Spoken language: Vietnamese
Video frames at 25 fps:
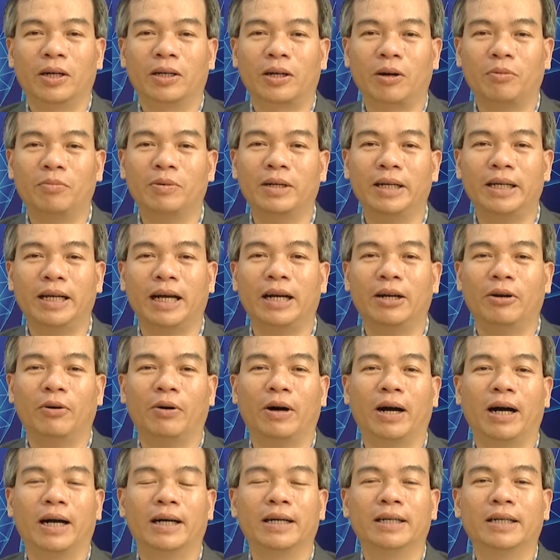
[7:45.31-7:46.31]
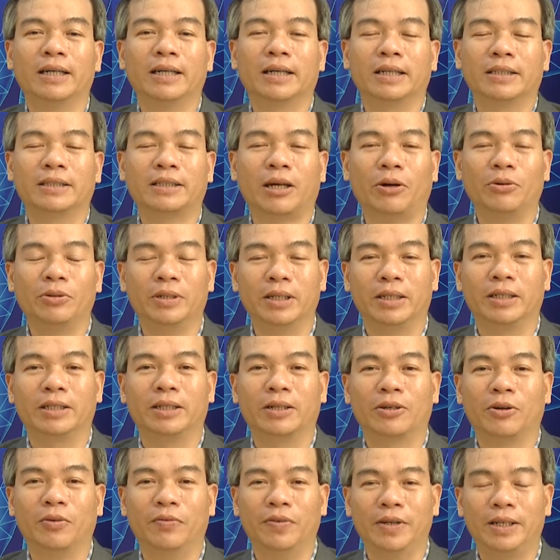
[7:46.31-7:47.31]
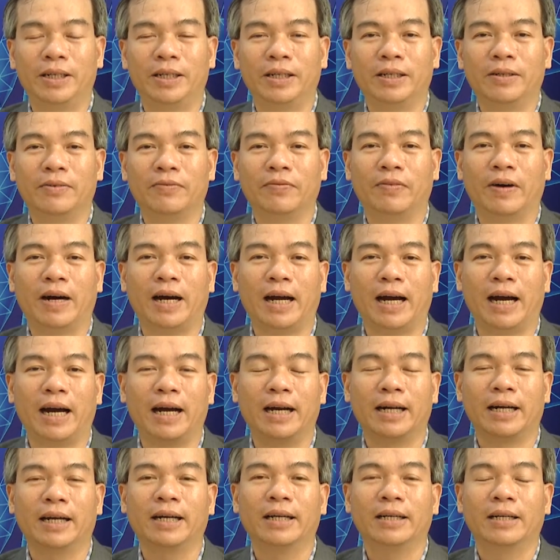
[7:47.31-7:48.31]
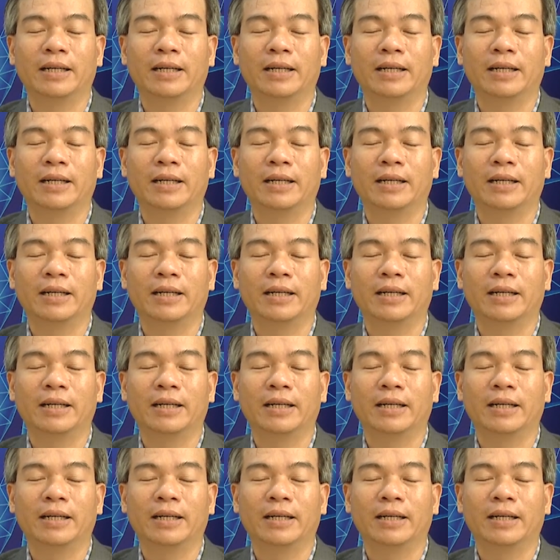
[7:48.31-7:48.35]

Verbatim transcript: trong cái giai đoạn sau dịch Covid, và